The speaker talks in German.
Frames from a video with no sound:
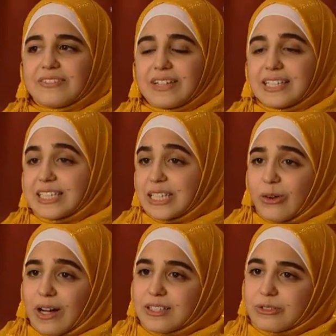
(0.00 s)
wenn dich die
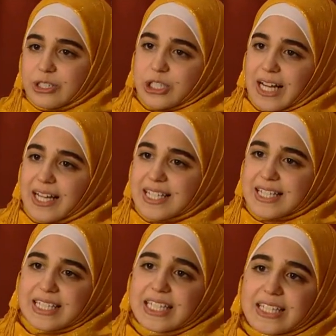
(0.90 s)
Leute auf der Straße
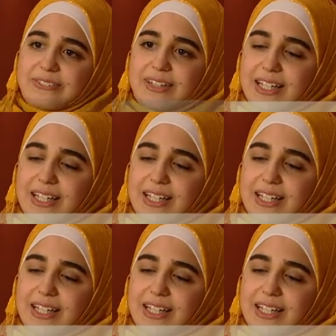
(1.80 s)
sehen,